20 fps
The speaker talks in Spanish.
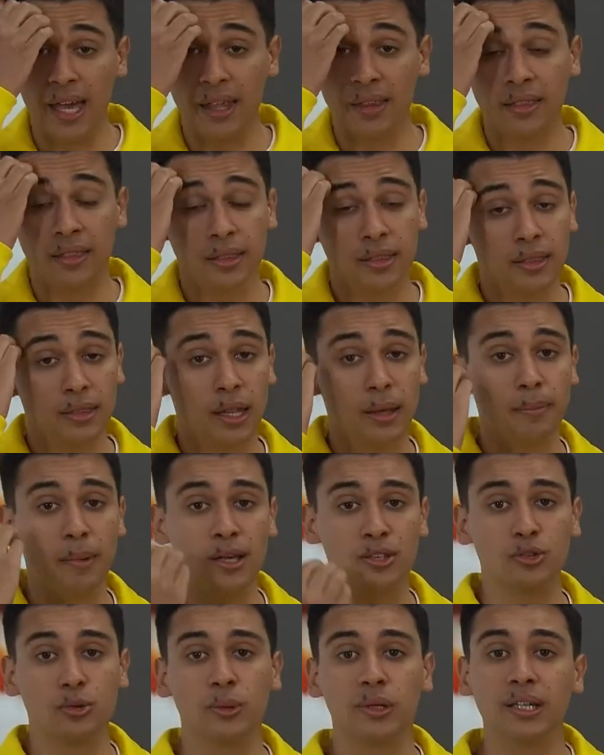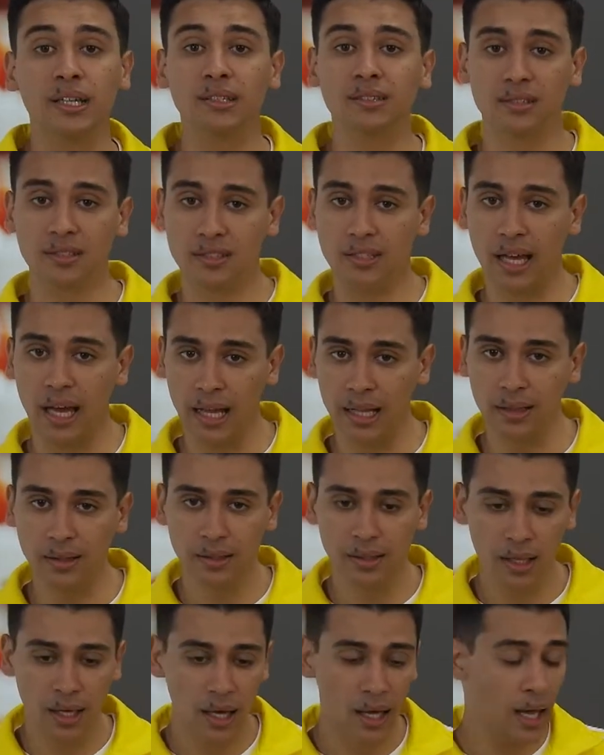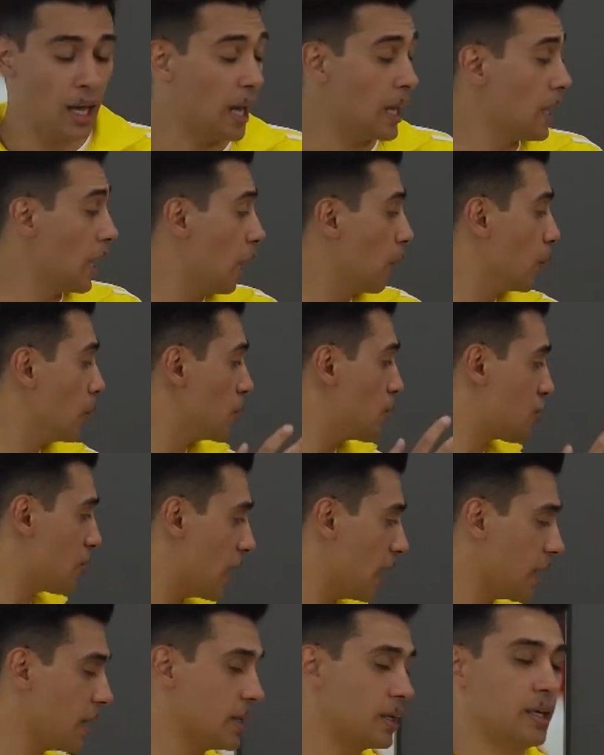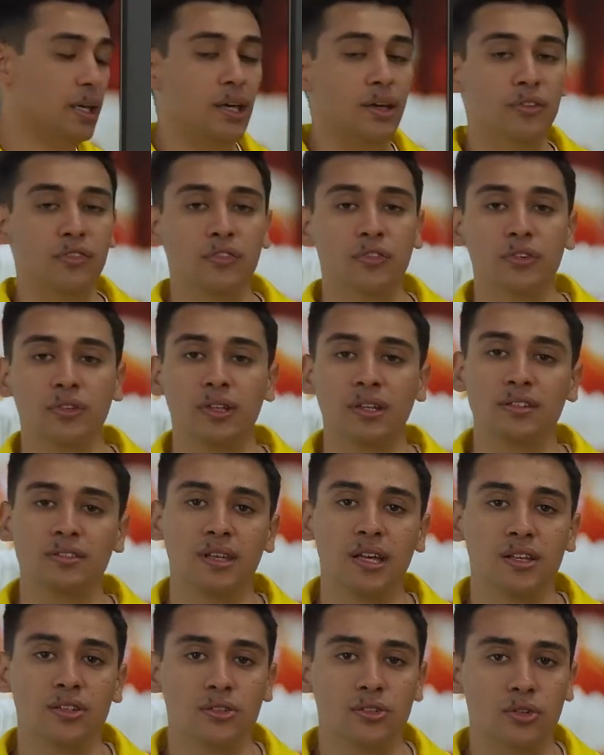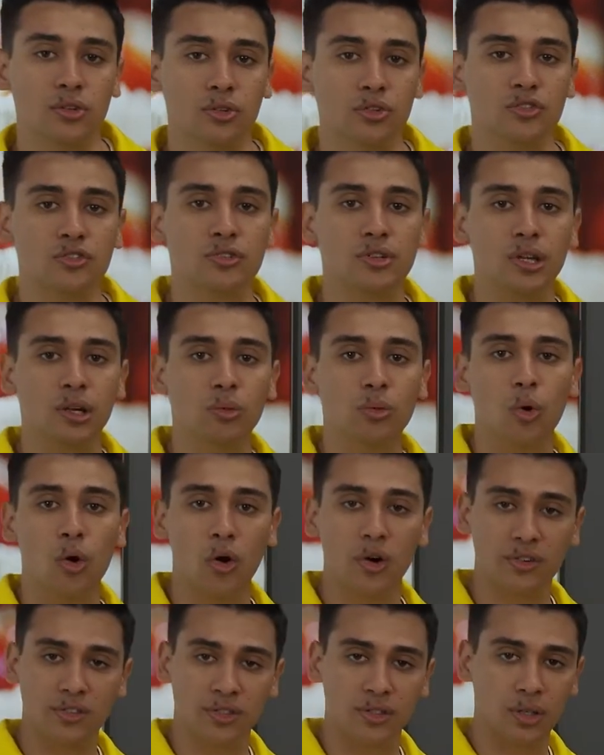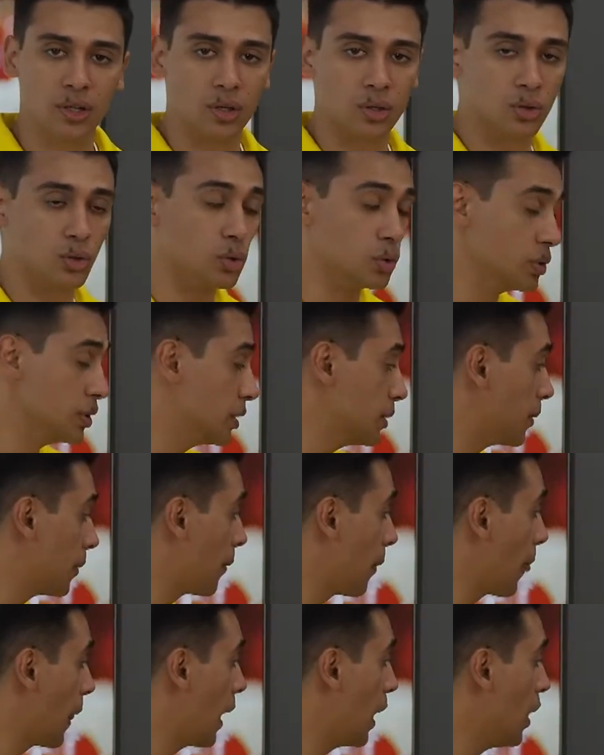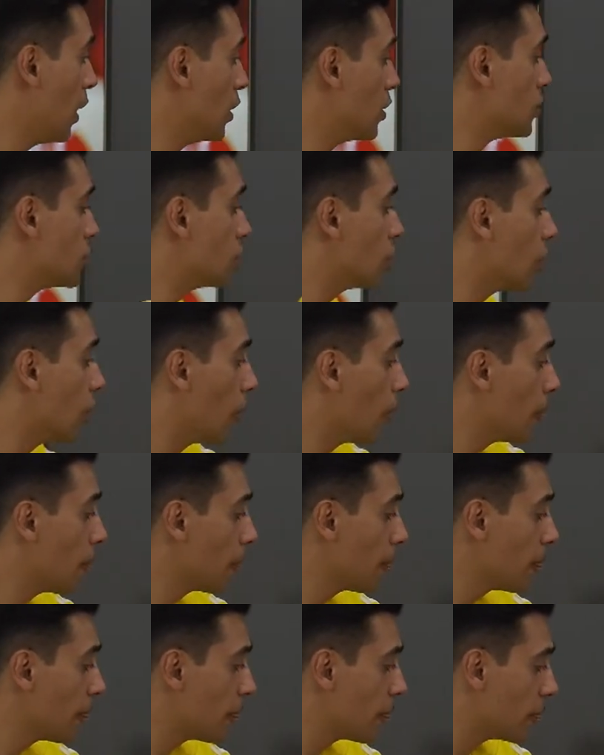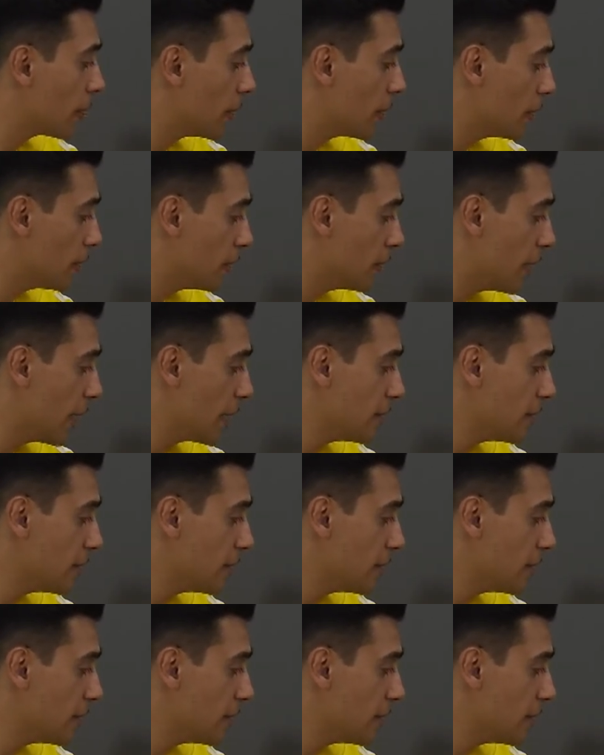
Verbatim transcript: 10 bares más de lo que soporta la celda de medición. Verifiquemos que el sensor sigue funcionando.